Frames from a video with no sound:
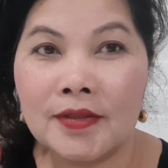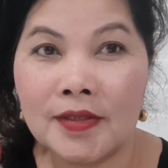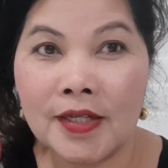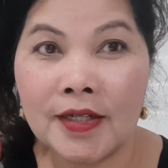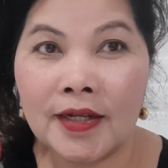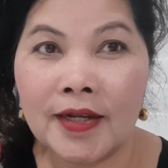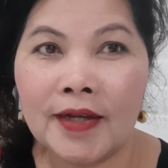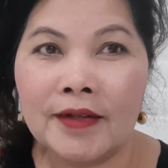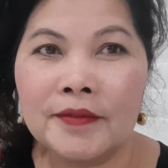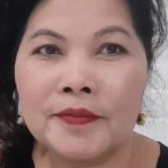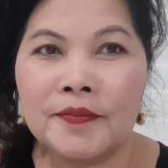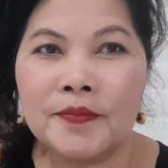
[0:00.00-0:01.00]
จริงค่ะ
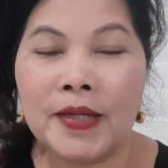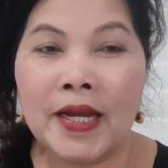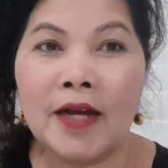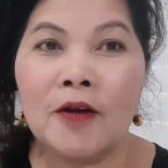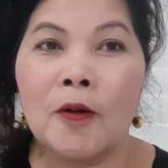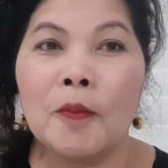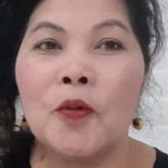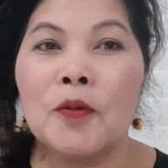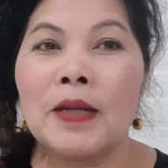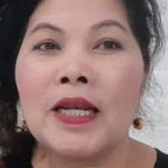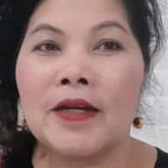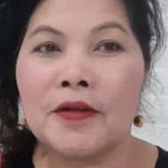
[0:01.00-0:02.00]
ไปหาข้อมูล
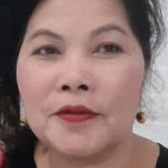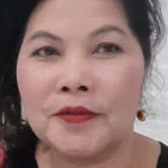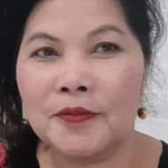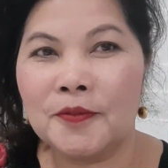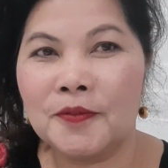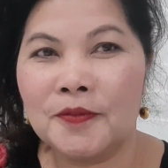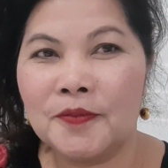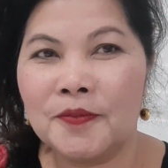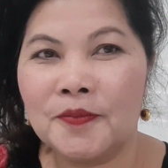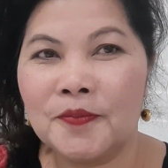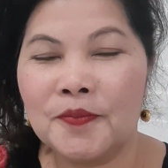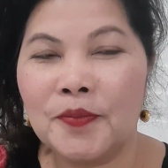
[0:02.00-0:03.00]
มาแล้ว
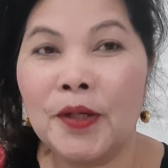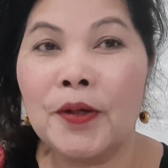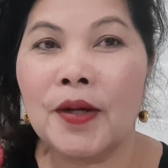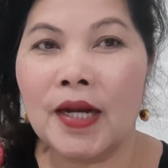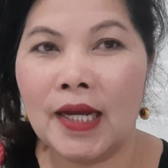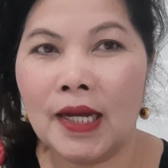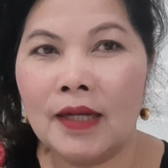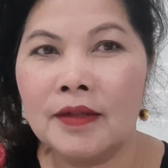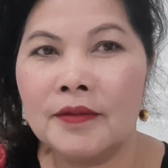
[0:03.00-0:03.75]
พี่น้องคะ